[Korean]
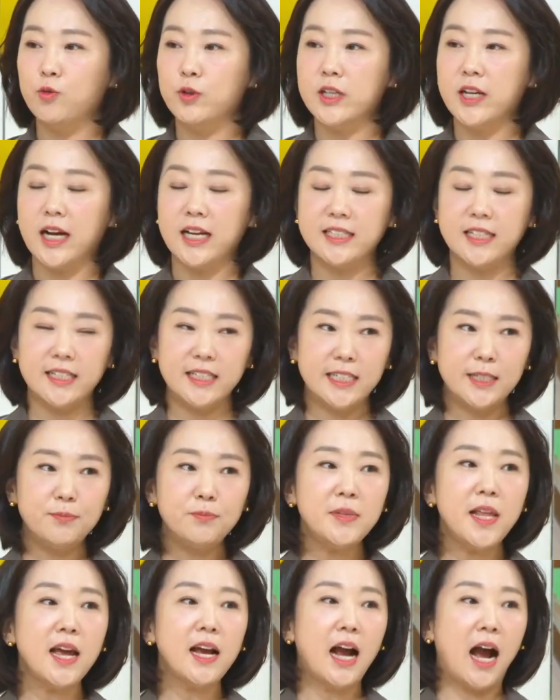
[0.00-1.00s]
우리가 이제
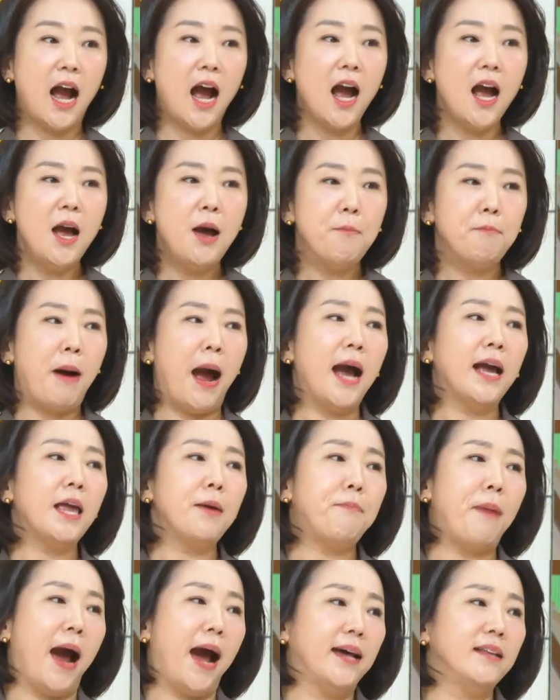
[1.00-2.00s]
침대가 방의
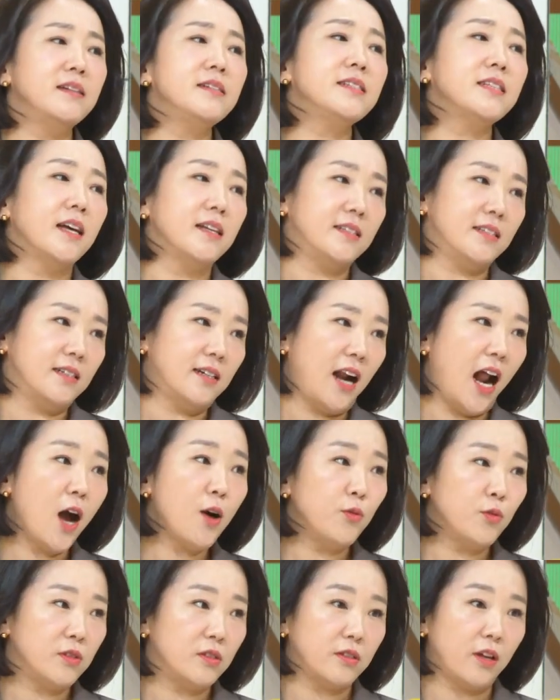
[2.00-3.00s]
반을 차지를
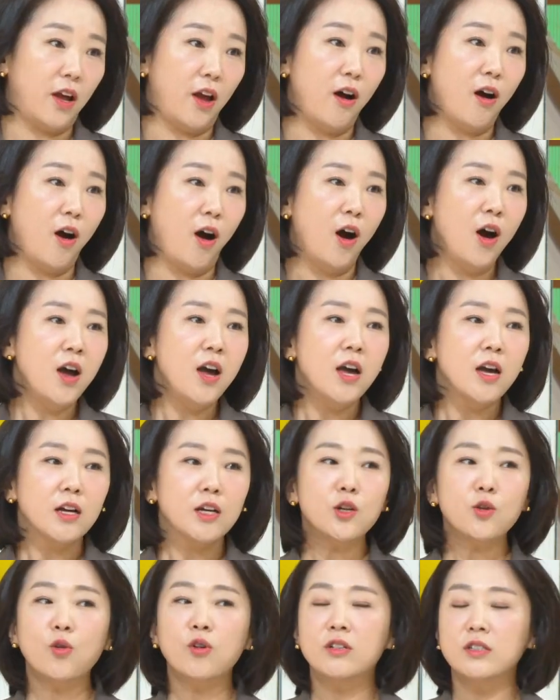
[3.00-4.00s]
하고 있어요.
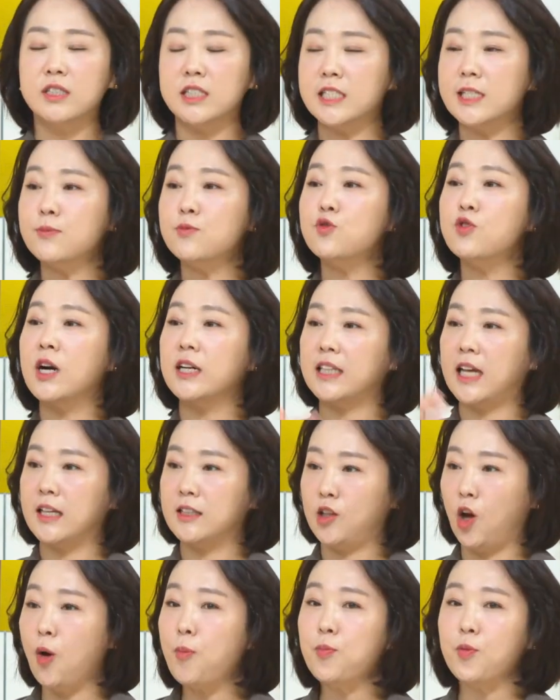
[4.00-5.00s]
그리고 그 친구가 다
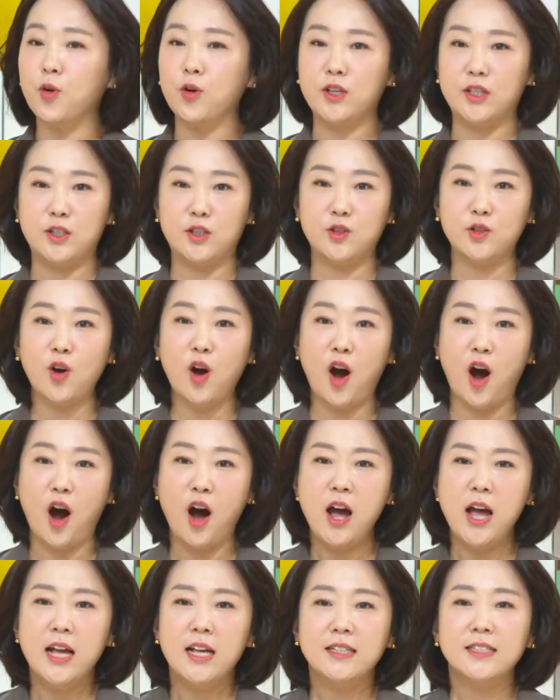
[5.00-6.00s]
덮고 있죠.
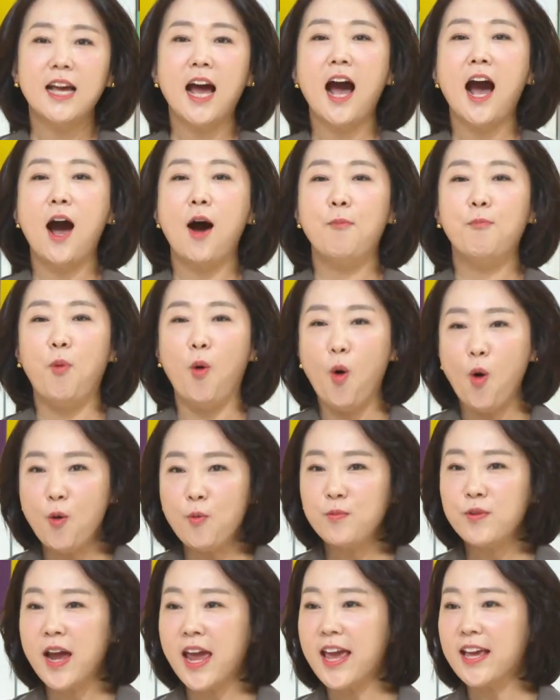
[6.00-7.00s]
자,
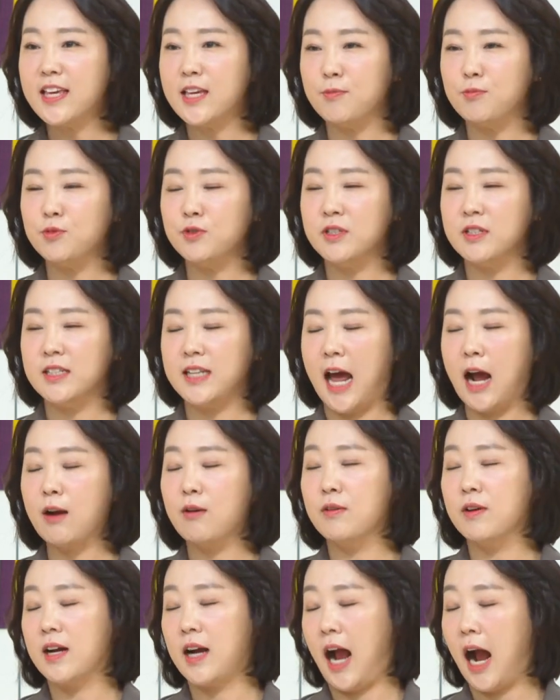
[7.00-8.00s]
봄의 기분을
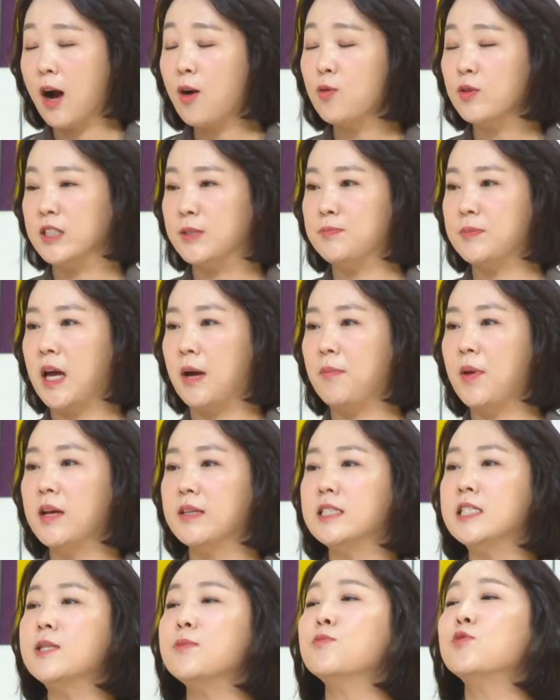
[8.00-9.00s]
낳고 갖고
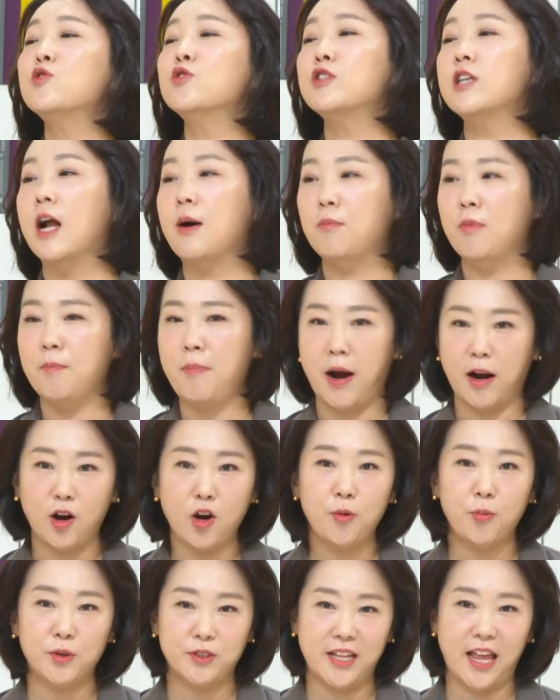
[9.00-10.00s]
싶다면 침구를 한번
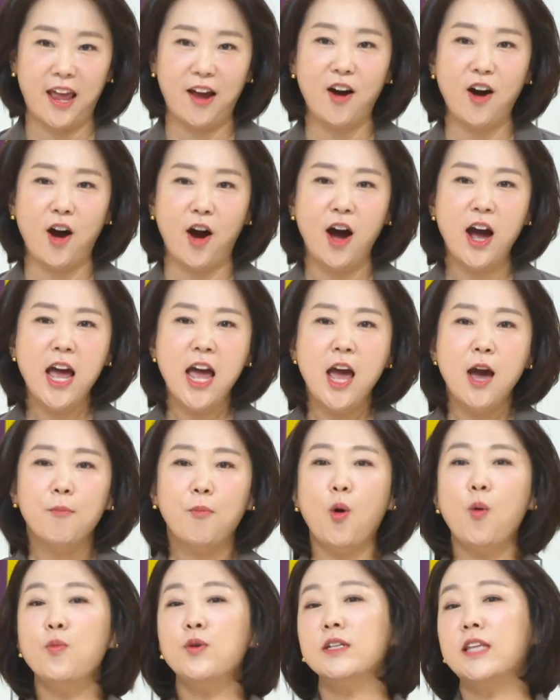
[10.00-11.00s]
바꿔보세요. 음.
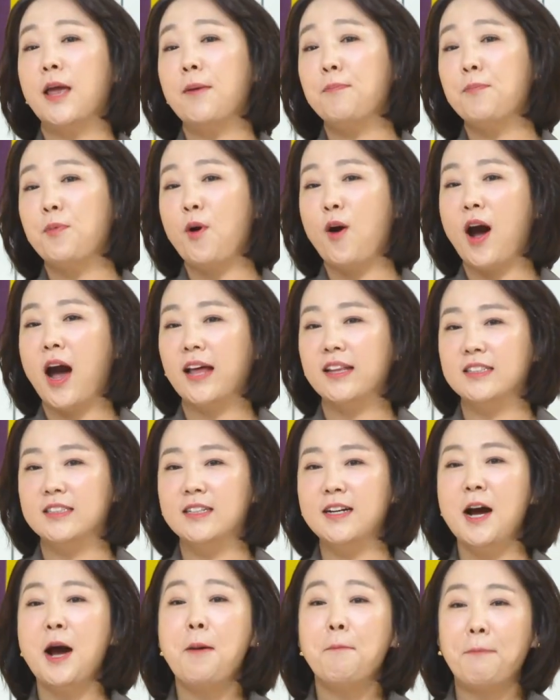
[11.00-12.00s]
봄을
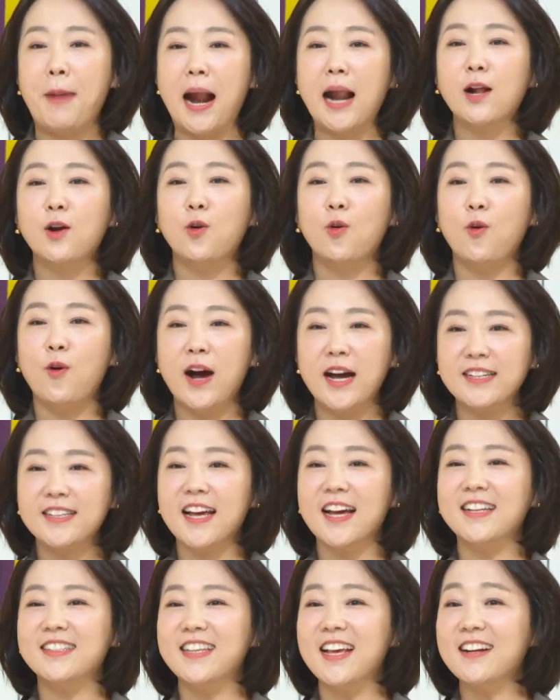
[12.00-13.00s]
대표하는 밝고
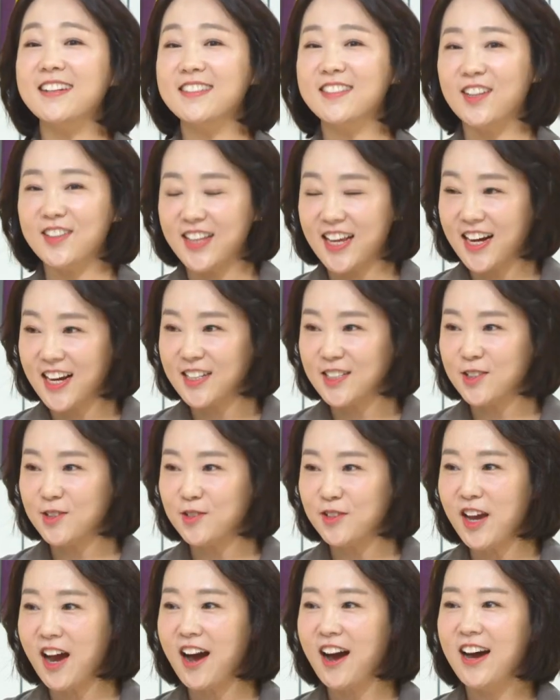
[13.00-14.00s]
화사한 색을
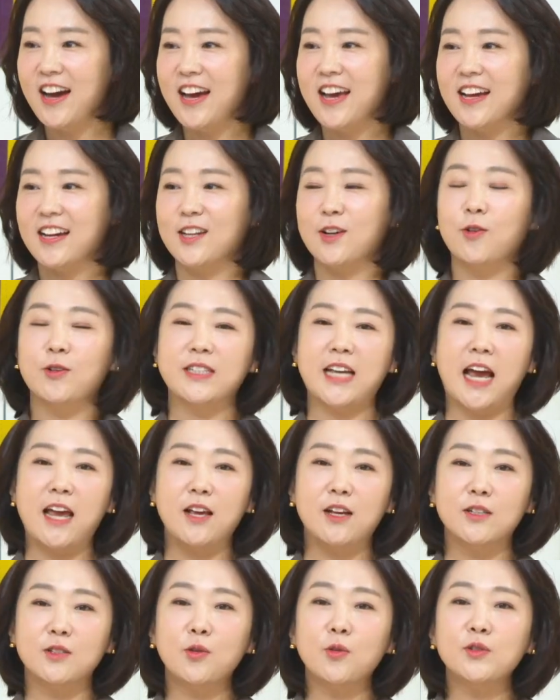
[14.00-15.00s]
선택하시고요. 그리고
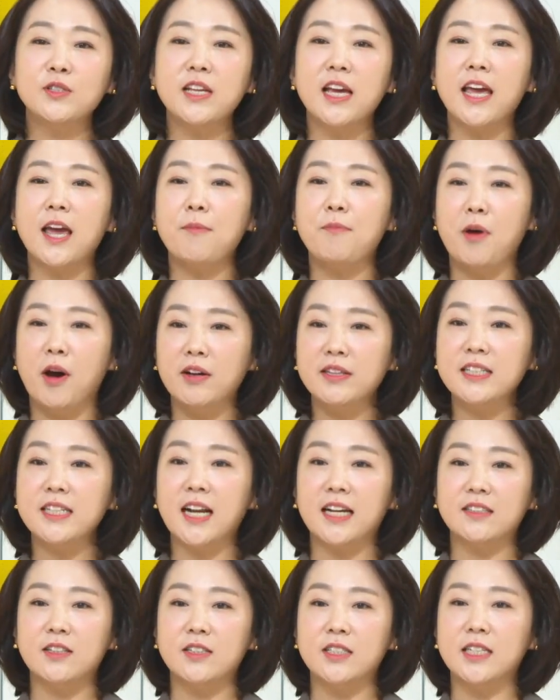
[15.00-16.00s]
자연 소재의
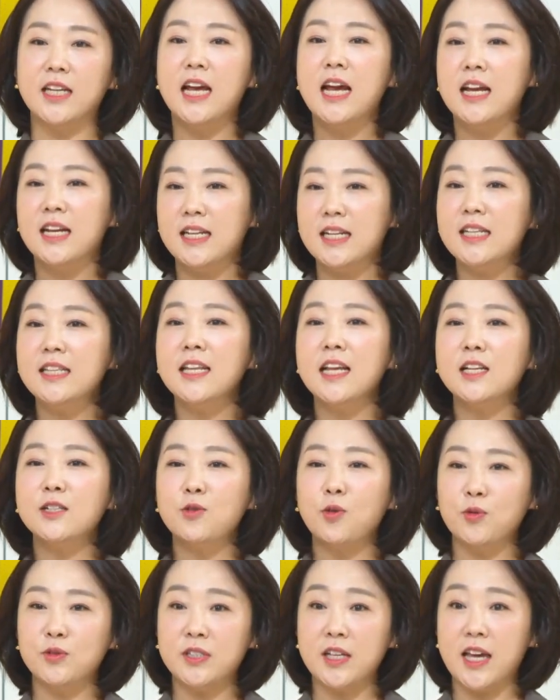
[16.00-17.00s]
면이라든지 린넨
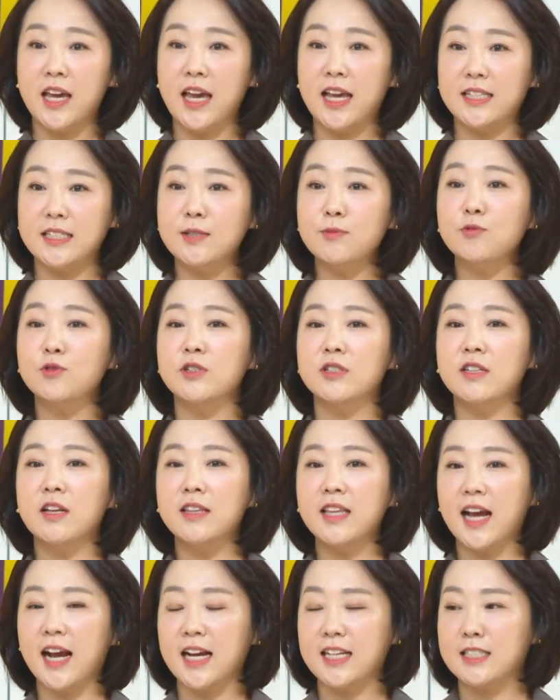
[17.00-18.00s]
소재의 침구를
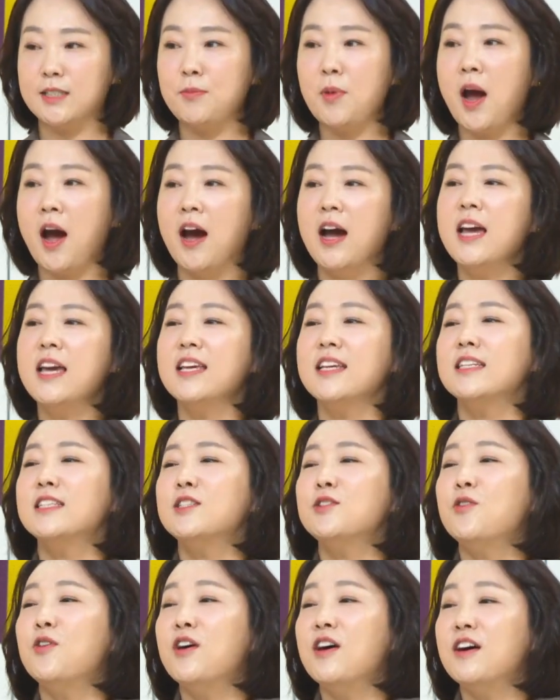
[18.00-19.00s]
선택하시면 이
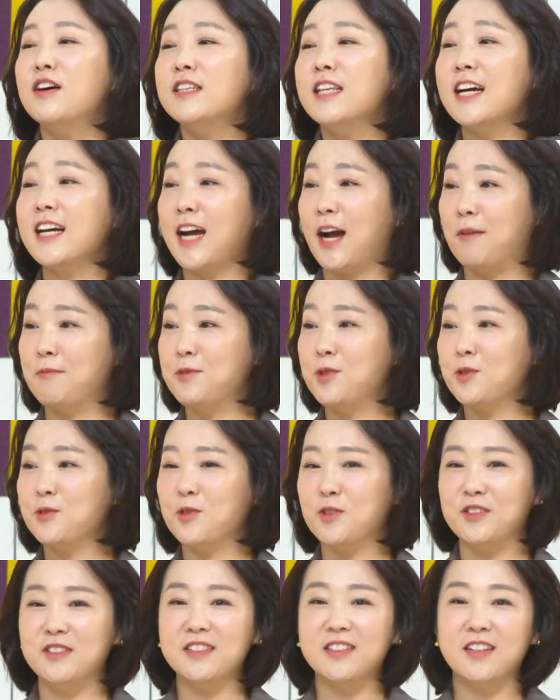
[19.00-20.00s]
시원한
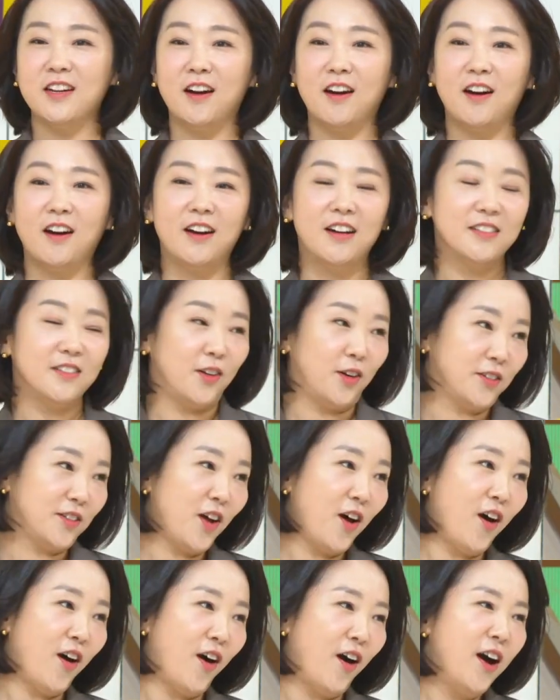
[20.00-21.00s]
감촉도
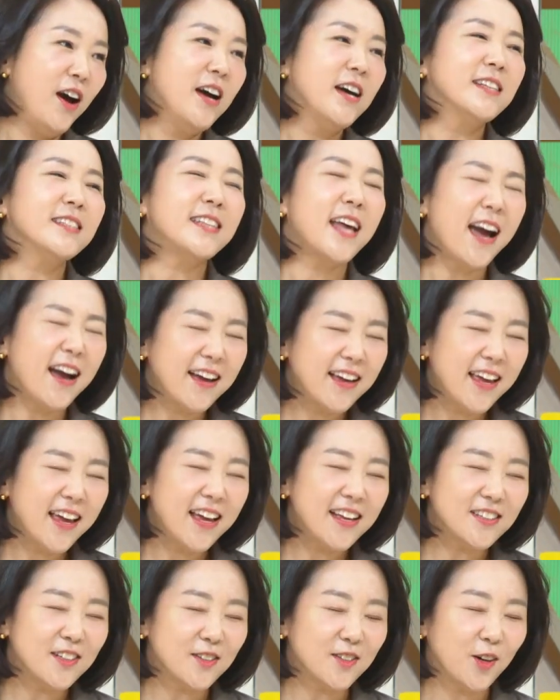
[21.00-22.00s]
느껴져서 아.
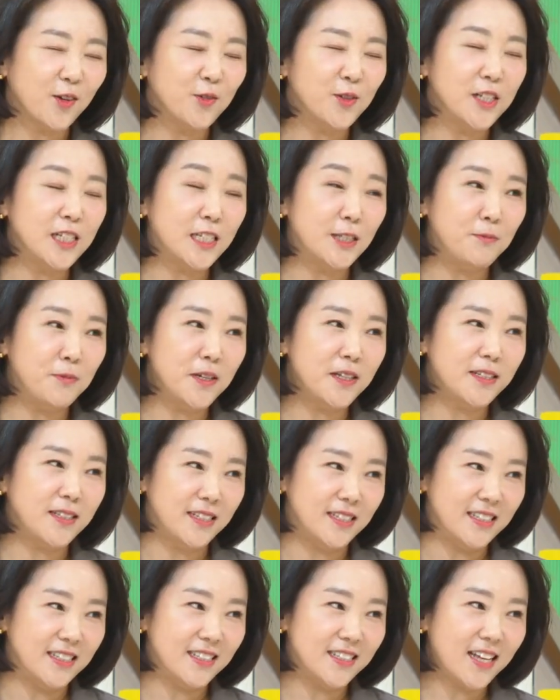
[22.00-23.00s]
상쾌해져서 우리 집이
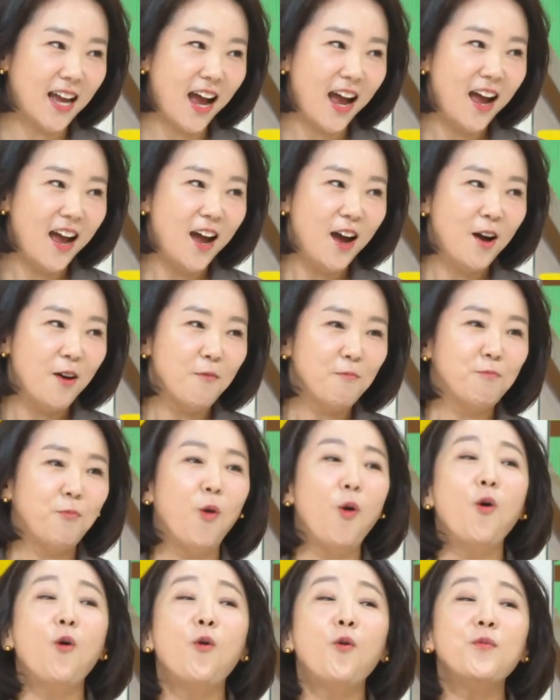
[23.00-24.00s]
진짜
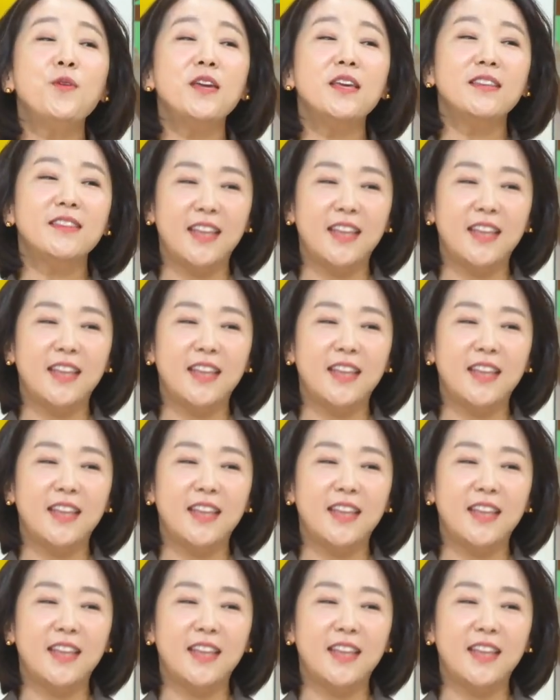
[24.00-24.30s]
봄이